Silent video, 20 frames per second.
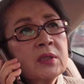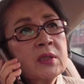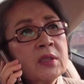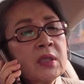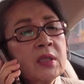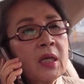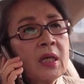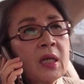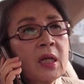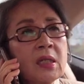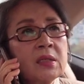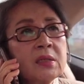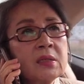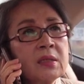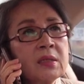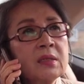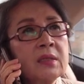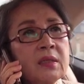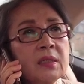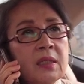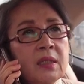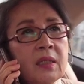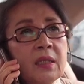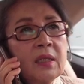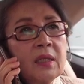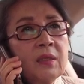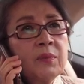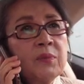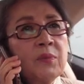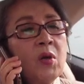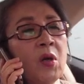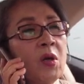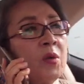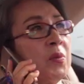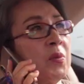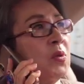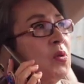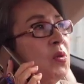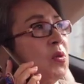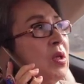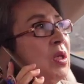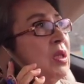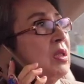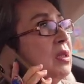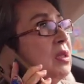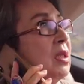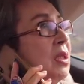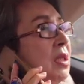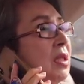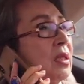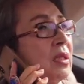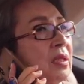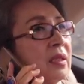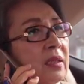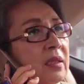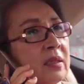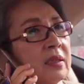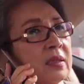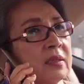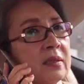새벽부터 밤까지 먹고 사는 일부터